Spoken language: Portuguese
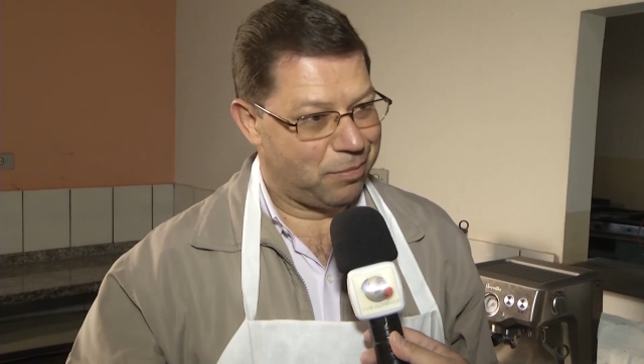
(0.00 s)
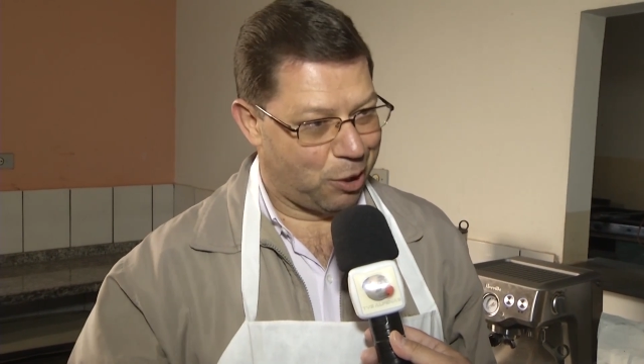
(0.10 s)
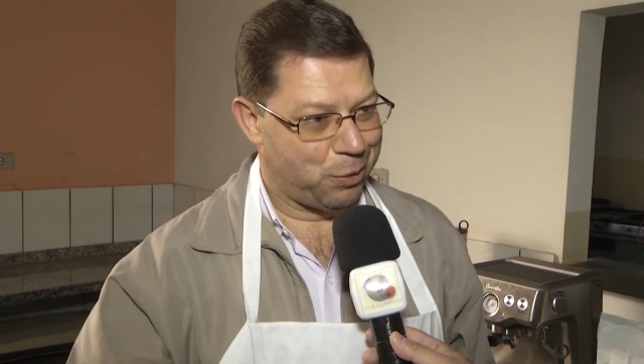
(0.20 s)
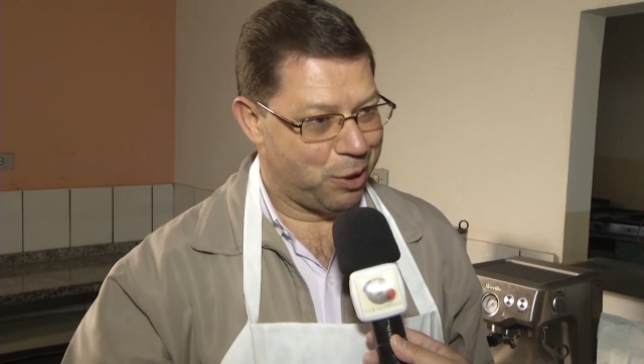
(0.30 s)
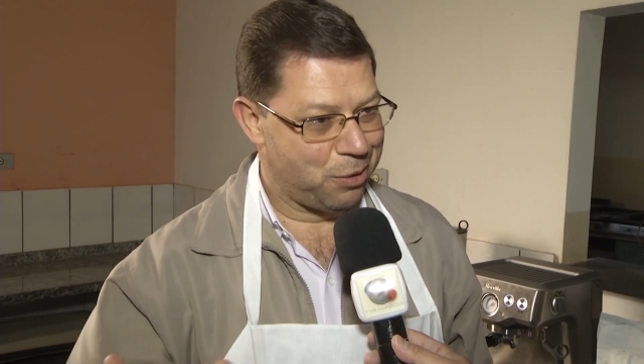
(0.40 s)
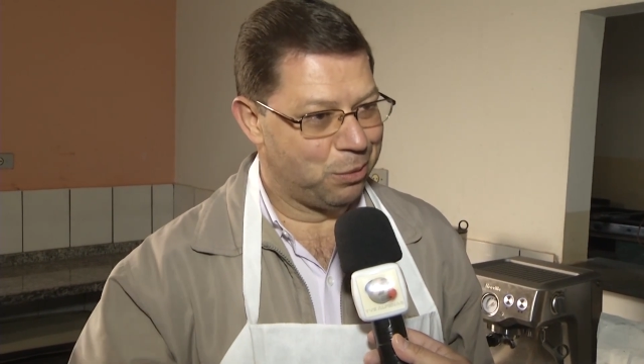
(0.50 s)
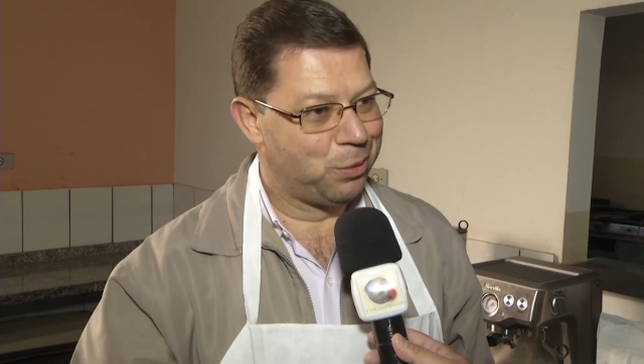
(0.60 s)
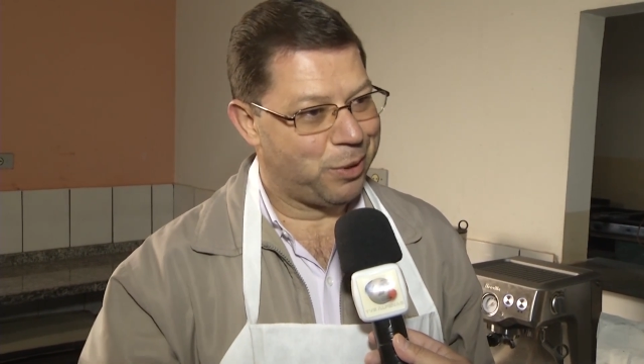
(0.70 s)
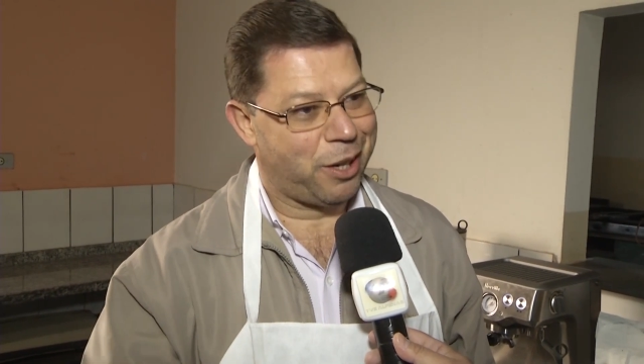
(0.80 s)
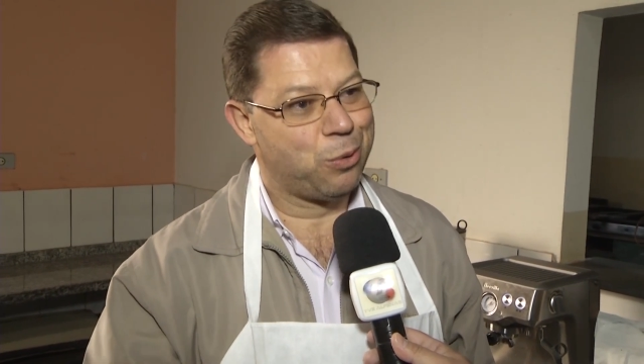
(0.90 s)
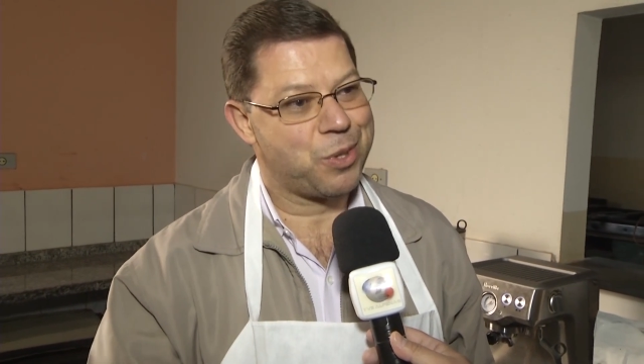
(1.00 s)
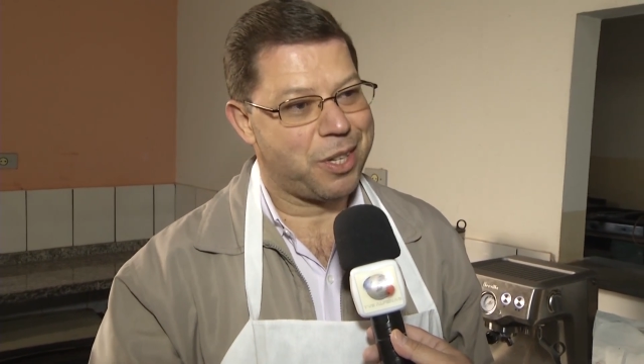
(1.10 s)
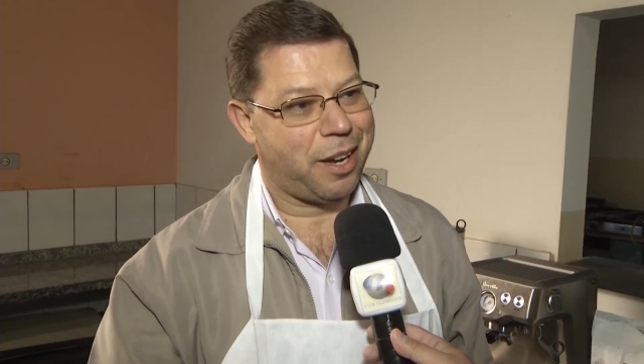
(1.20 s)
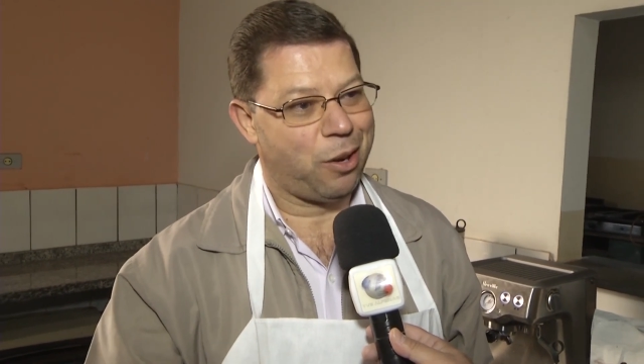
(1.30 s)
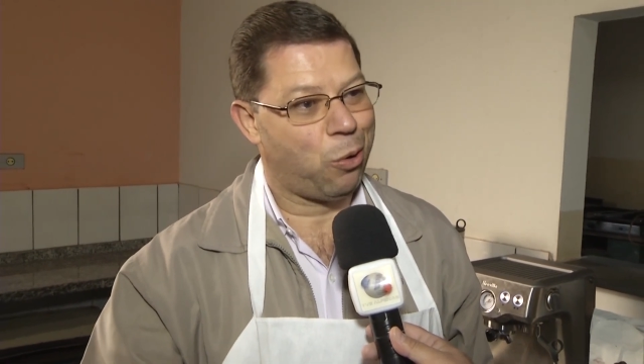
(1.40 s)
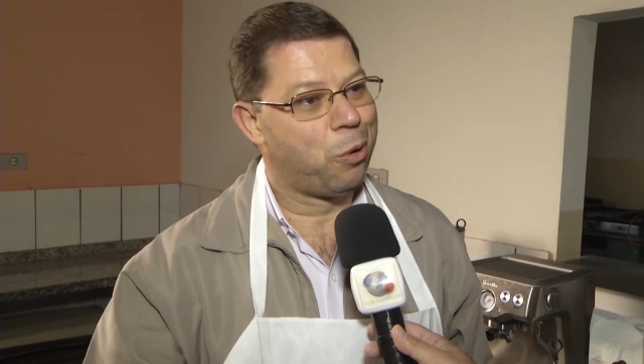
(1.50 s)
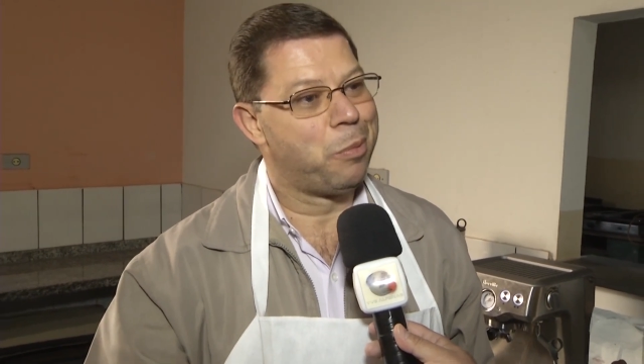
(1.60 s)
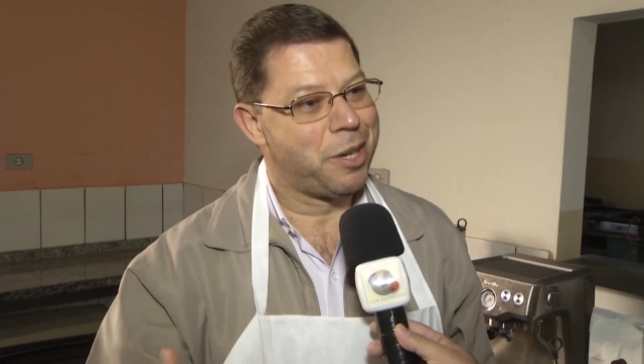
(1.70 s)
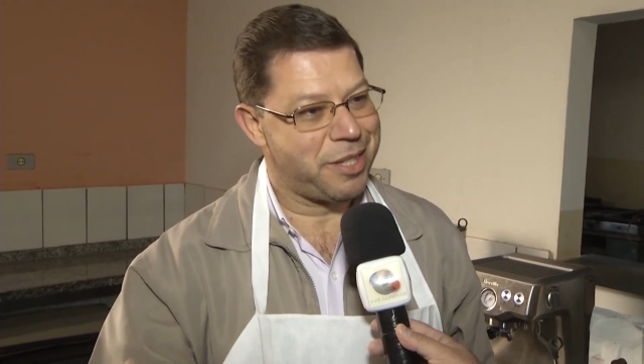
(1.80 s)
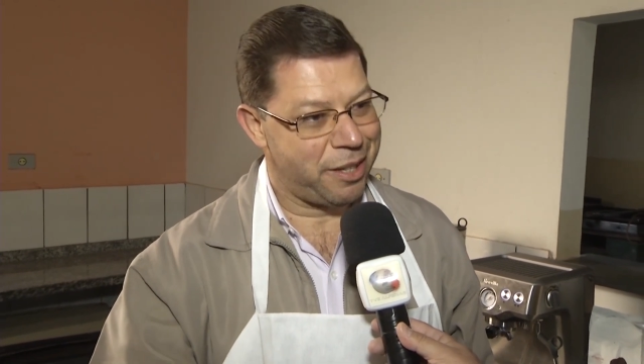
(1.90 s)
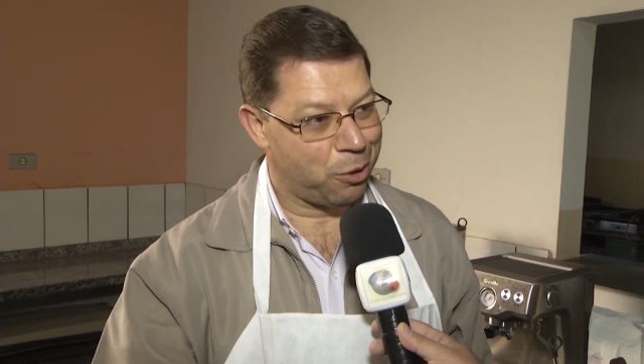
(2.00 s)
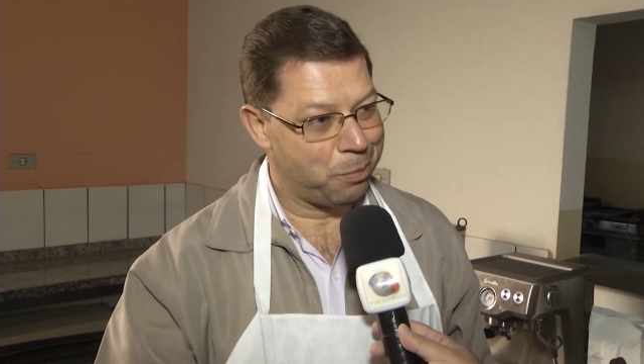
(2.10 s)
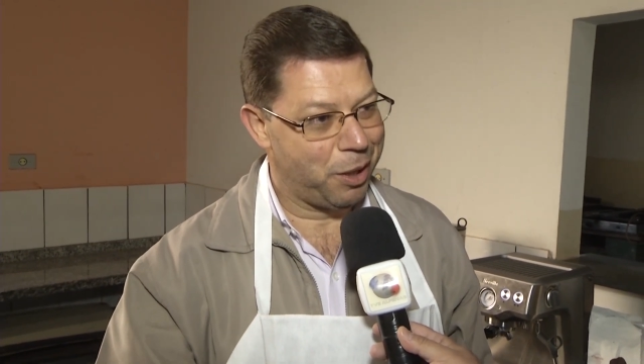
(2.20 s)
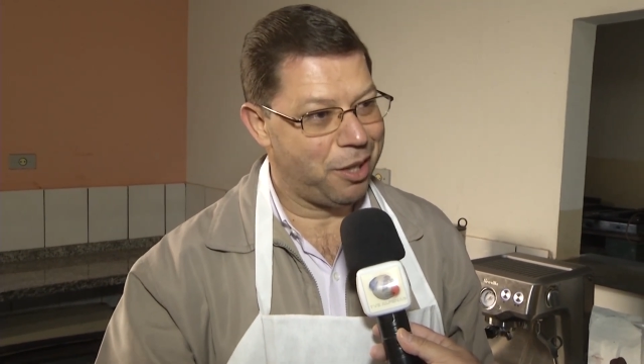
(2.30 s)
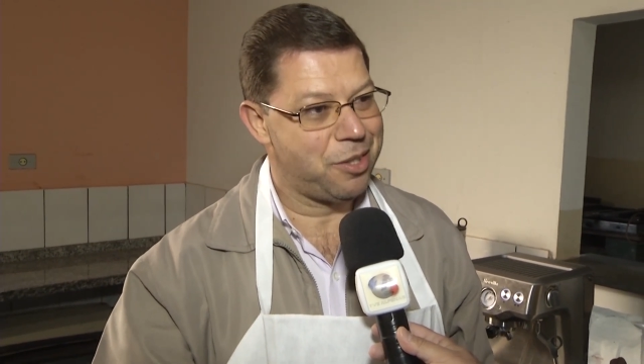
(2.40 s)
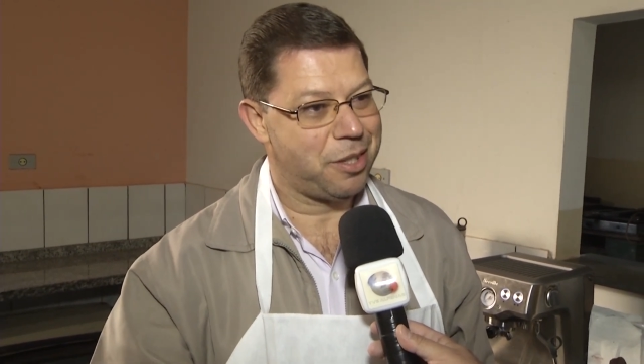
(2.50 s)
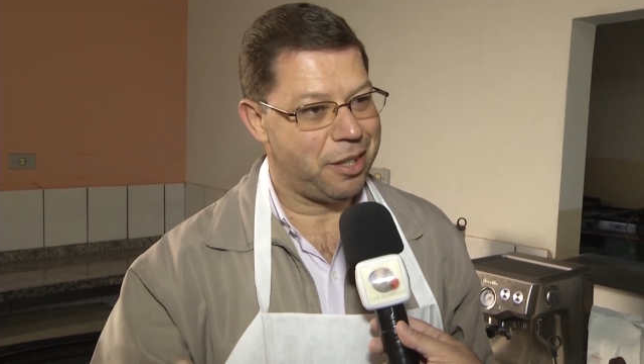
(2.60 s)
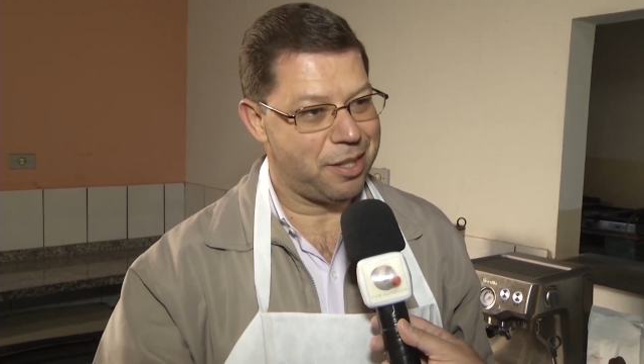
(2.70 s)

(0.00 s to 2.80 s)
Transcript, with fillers: Talvez não vá usar comercialmente